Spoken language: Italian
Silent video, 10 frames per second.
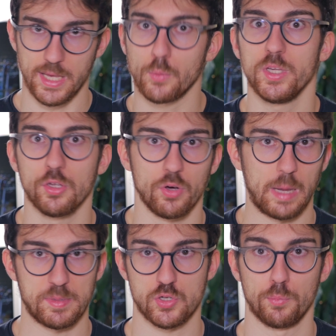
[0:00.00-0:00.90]
e qui io non
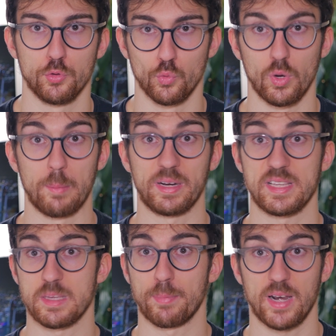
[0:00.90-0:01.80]
capisco più nulla
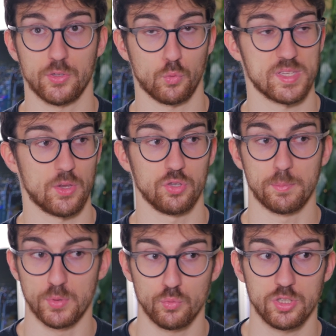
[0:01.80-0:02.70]
perché si è parlato quest'anno
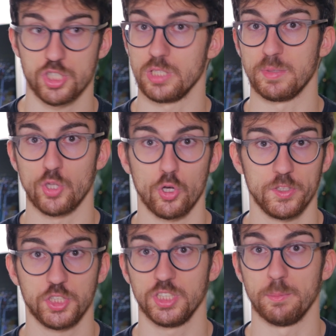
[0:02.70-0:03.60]
di P11, di
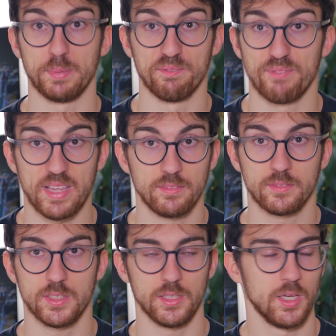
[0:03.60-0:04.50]
P12, di
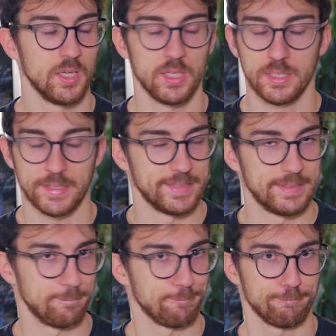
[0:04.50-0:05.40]
P20
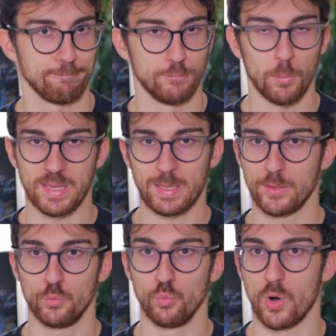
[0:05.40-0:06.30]

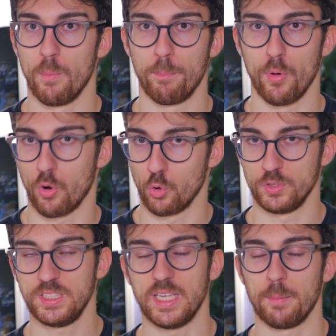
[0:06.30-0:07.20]
nomenclatura un po'
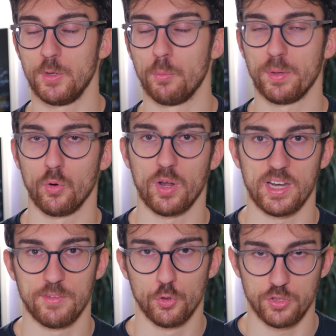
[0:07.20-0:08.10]
così, almeno per ora, a
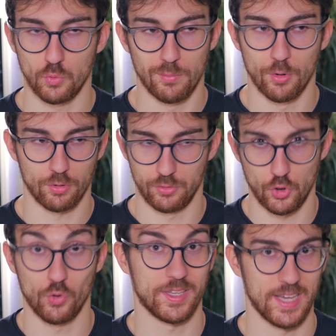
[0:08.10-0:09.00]
livello di rumor,
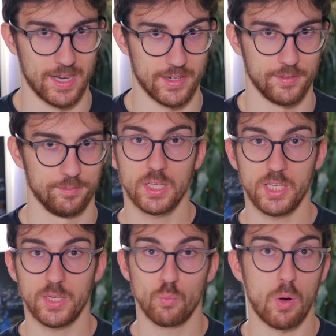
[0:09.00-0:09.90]
non chiara.
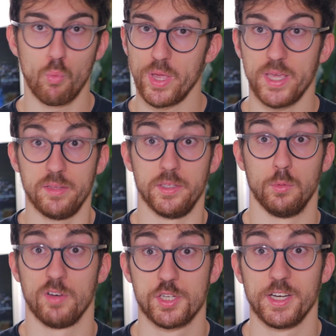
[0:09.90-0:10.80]
Il Huawei di
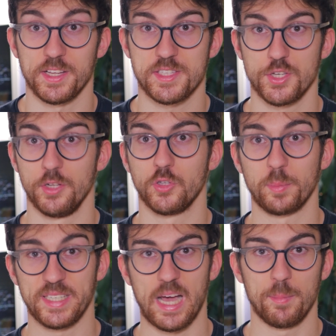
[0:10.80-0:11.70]
nuova generazione, il top
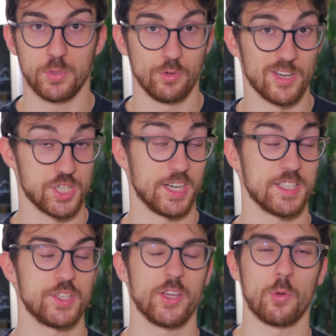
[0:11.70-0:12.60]
di gamma di nuova
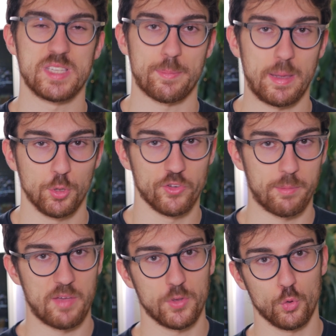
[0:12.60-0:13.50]
generazione, come sappiamo
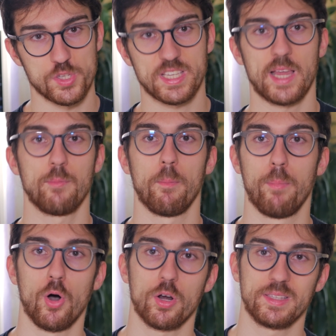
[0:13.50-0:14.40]
dovrebbe avere uno schermo
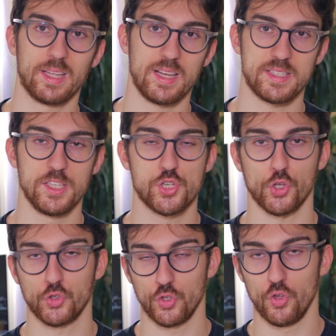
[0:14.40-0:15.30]
borderless
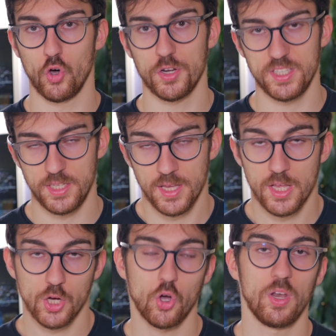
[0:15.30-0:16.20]
18 noni
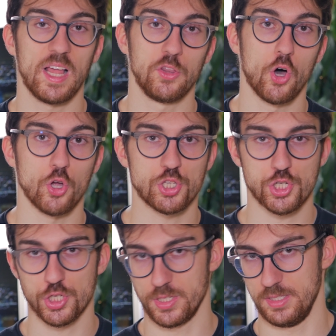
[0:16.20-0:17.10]
con la
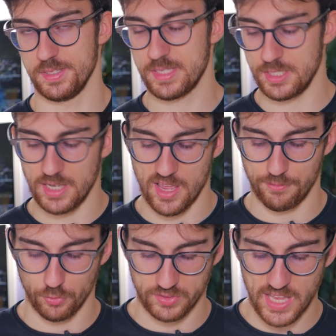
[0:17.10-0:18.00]
notch in stile
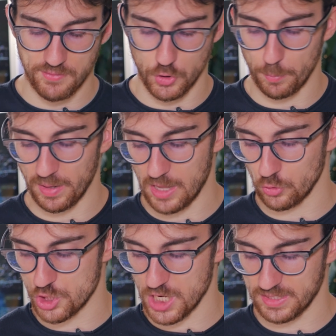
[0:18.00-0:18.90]
iPhone X, ve ne ho
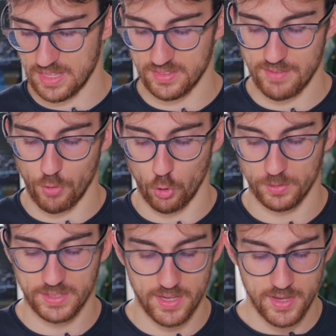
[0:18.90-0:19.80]
parlato già tante
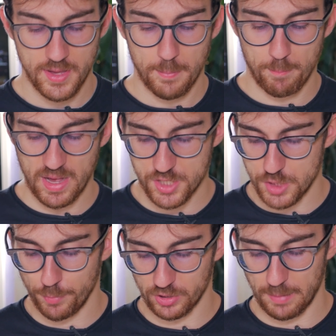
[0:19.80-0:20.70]
volte, ma
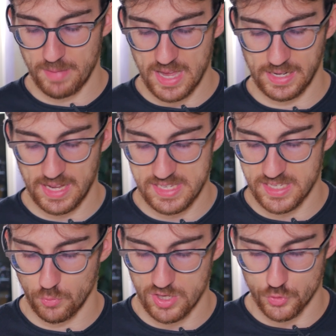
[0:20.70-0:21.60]
ci potrebbe anche
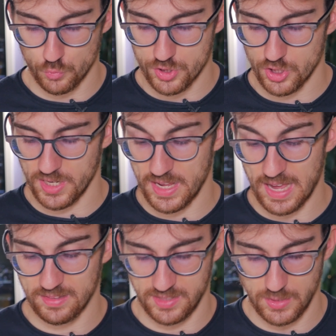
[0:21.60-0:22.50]
essere una
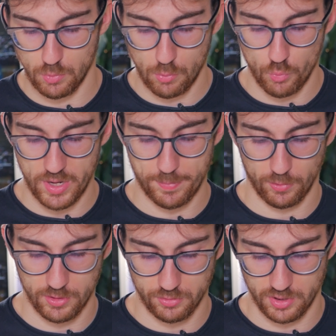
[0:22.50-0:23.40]
soluzione di Huawei per
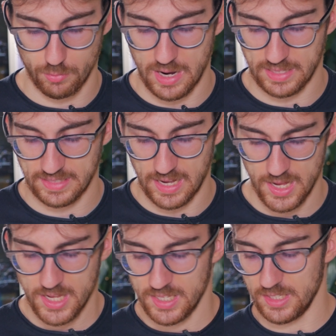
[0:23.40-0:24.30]
quanto riguarda